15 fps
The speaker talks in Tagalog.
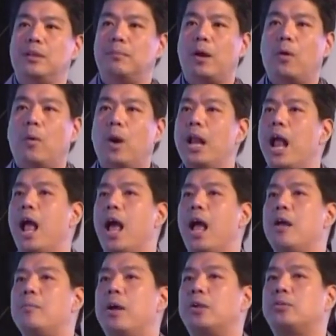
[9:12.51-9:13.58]
Pag
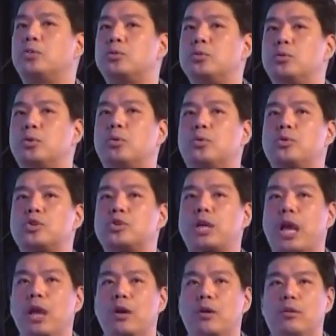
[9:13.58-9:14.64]
walang magtuturo
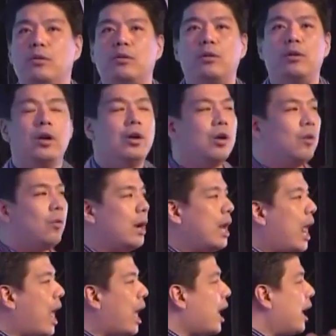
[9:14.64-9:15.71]
sa'yo,
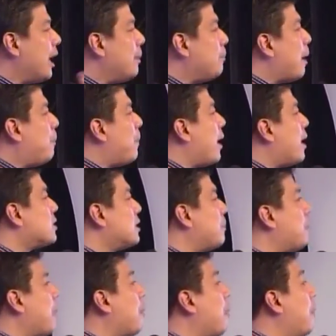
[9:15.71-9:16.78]
wala kang ipapasa
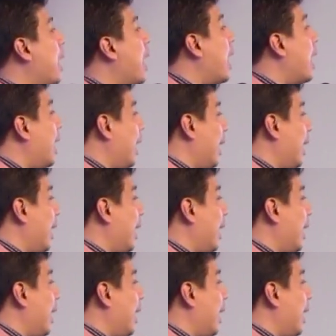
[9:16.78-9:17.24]
pababa.